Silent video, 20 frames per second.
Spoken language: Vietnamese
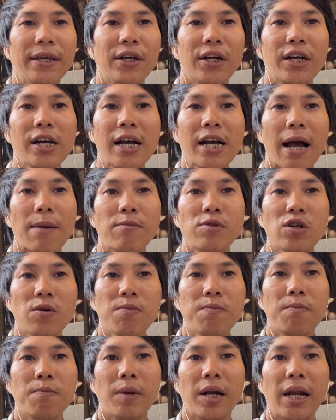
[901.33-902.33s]
những cái cảm xúc
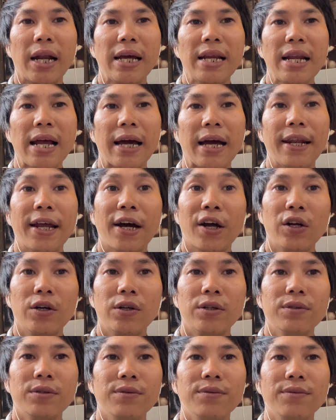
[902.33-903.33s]
mình lấy lại năng
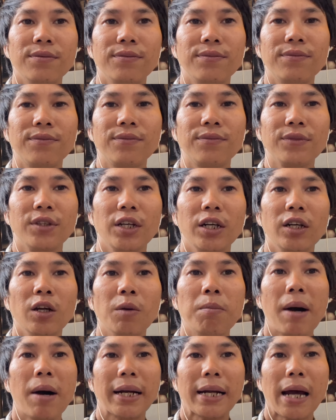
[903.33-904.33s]
lượng như
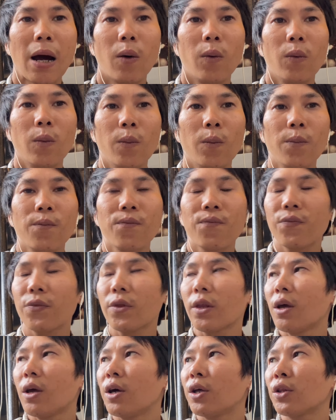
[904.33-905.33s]
lúc ban đầu
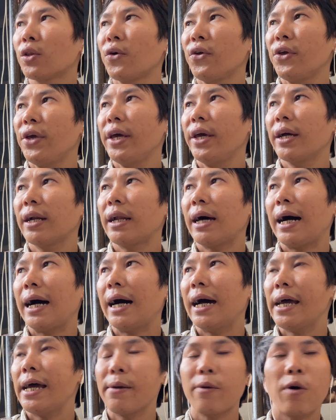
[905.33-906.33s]
tuy nhiên là
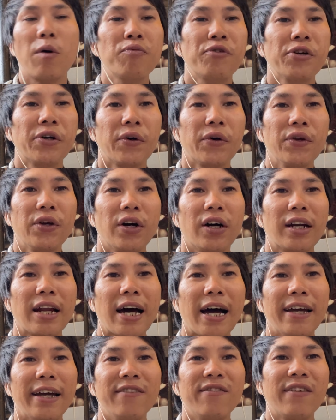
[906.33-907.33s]
em cũng chưa có dừng
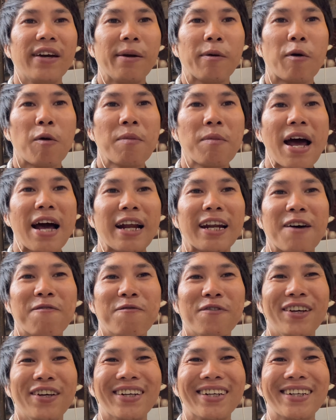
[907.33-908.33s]
lại và em cũng đang làm
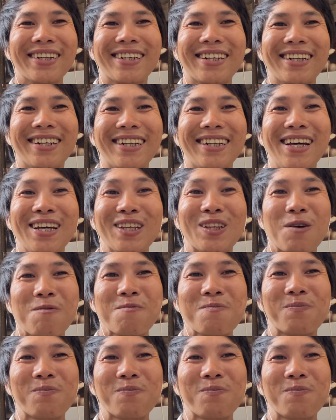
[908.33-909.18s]
việc liên tục